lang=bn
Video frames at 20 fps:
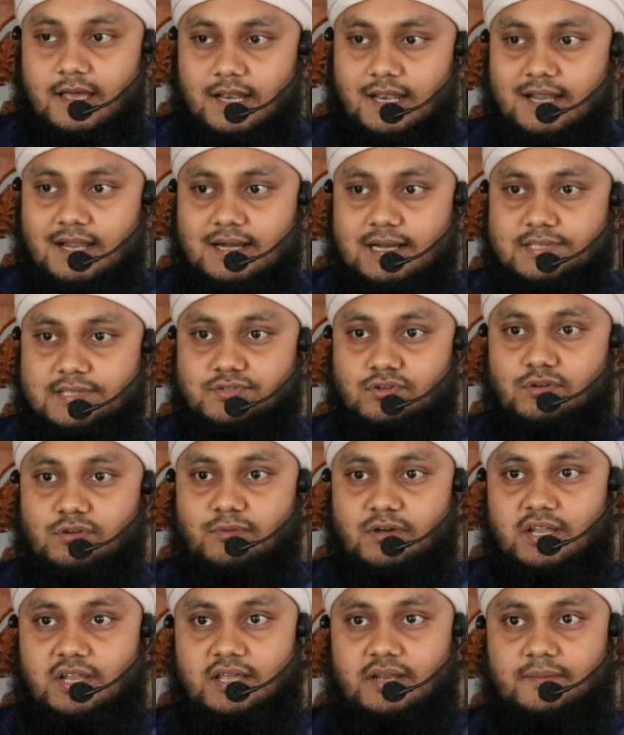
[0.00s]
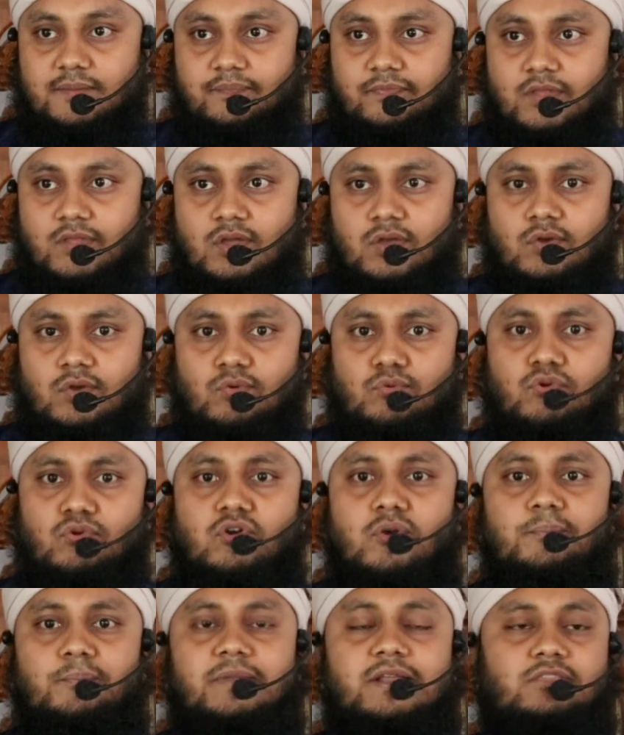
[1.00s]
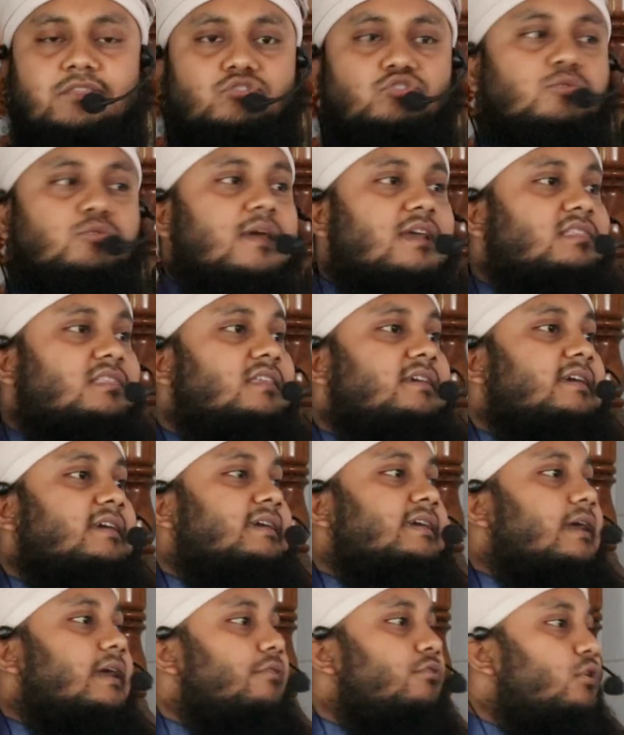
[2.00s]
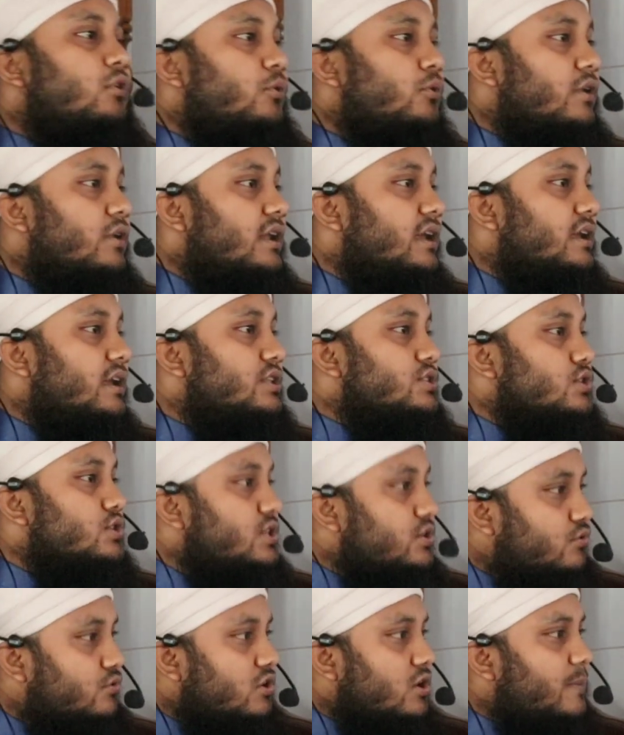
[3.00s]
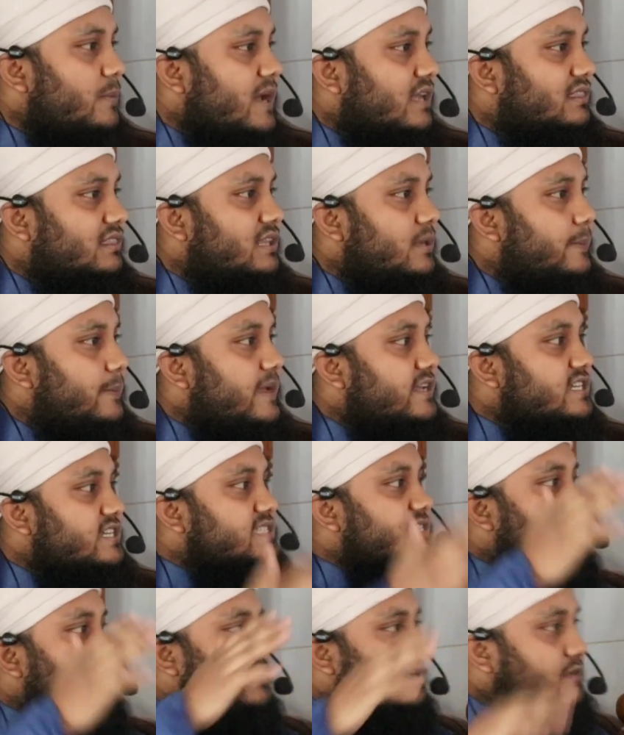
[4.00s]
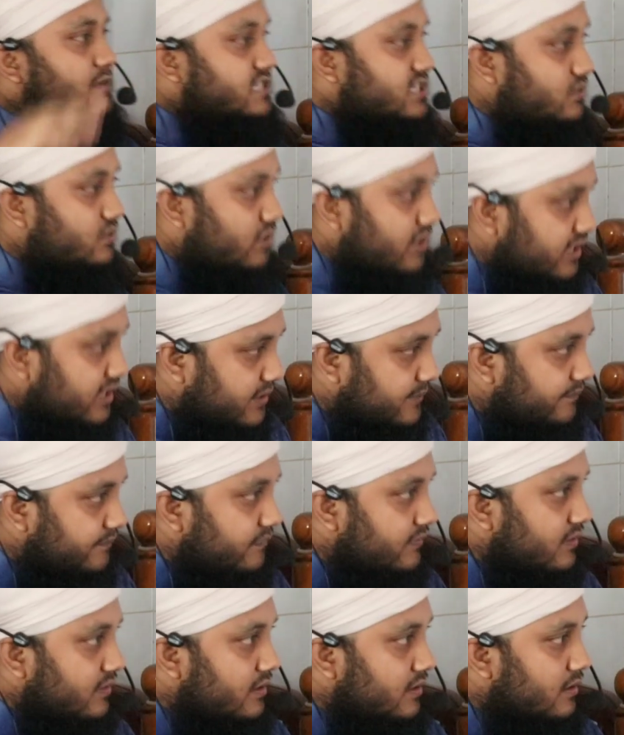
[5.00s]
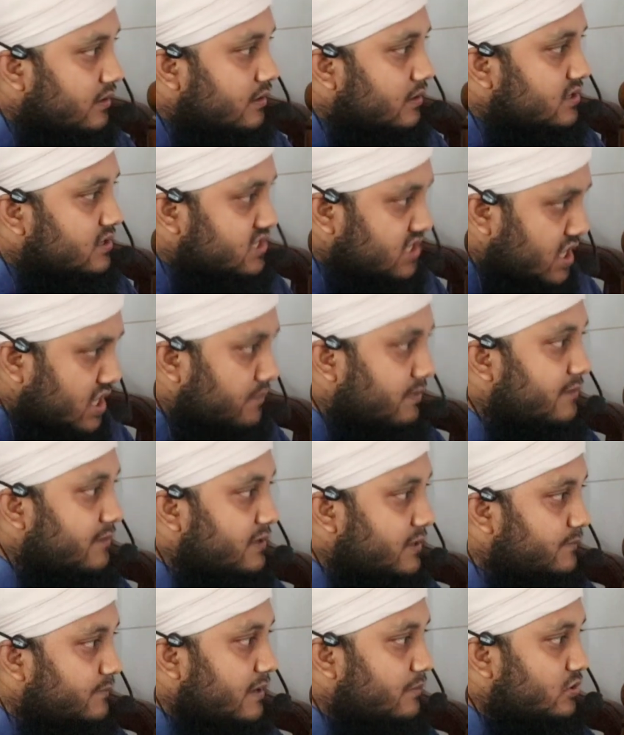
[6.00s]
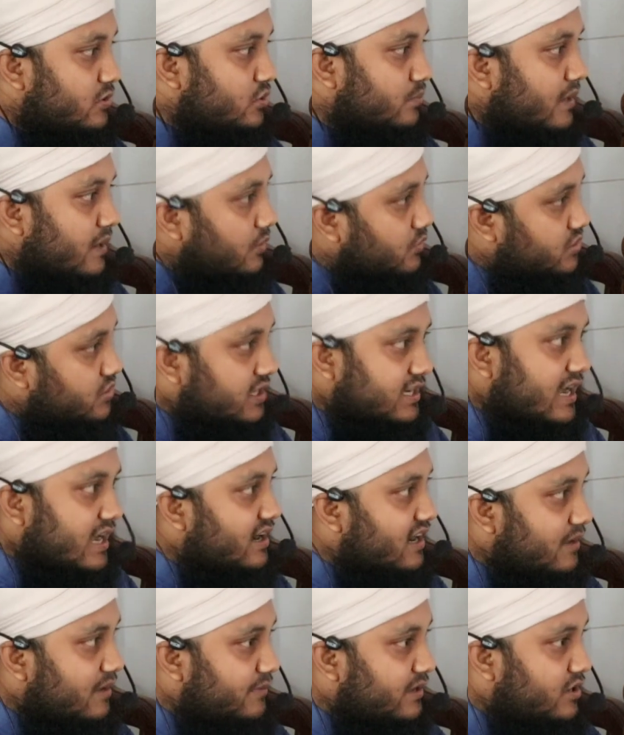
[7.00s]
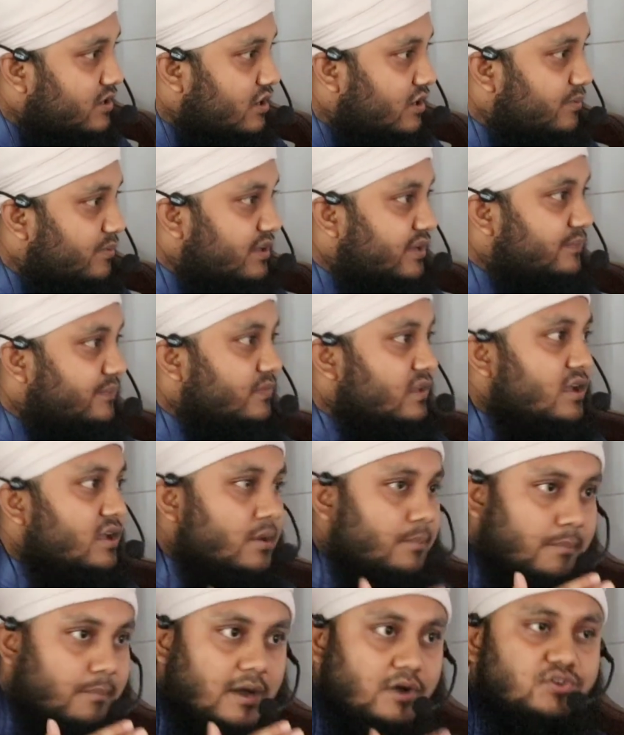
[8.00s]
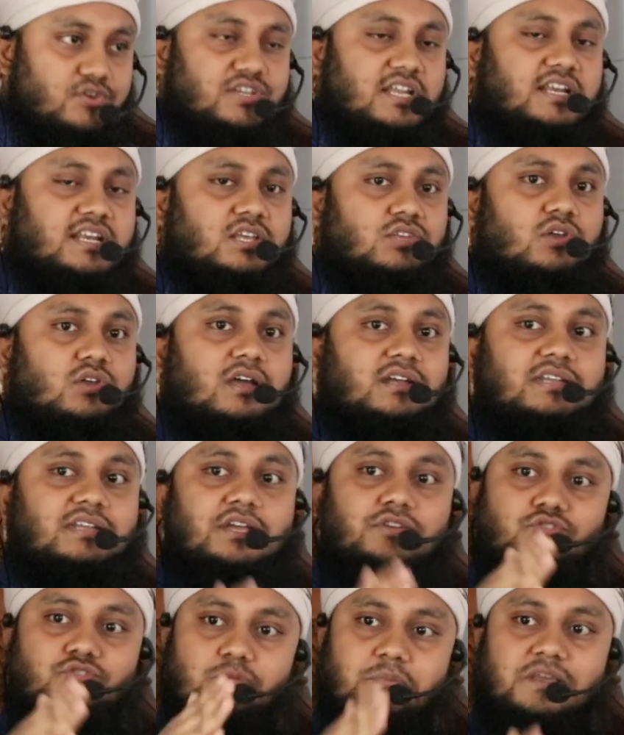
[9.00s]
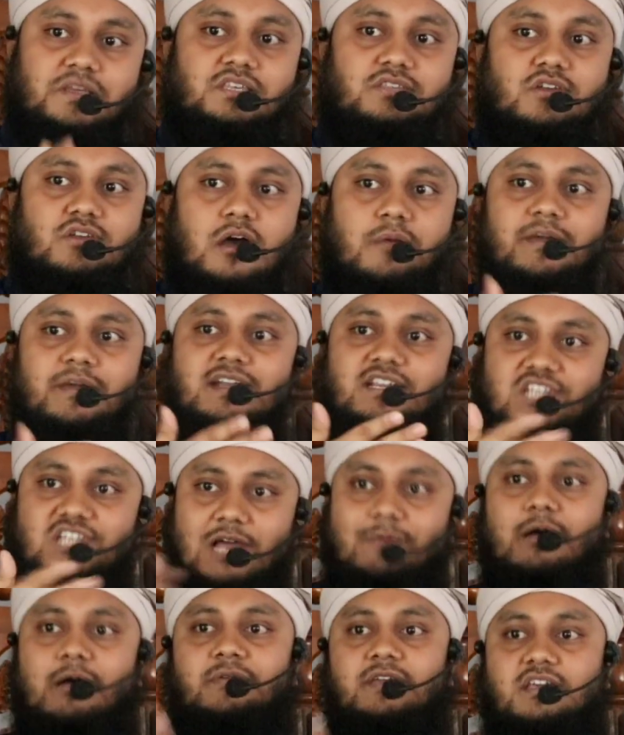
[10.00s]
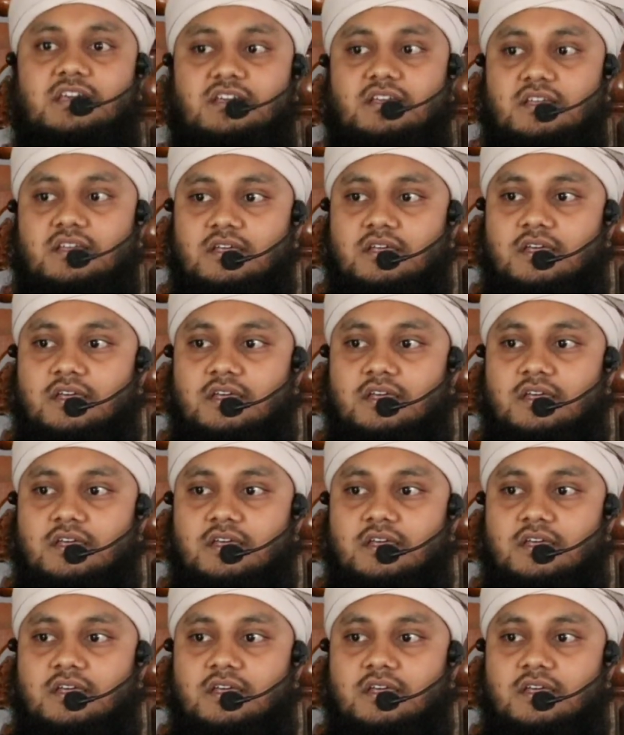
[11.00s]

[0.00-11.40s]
আল্লাহ রাসুল বলেন কোনো মৃত্যু ব্যক্তিকে কেন্দ্র করে যদি কোনো ব্যক্তি বেশি চেঁচামেচি করে স্বাভাবিকভাবে তো মানুষের কান্না বের হবে মানুষের হৃদয়টা একটু বেঁধিতে হবে এটা স্বাভাবিক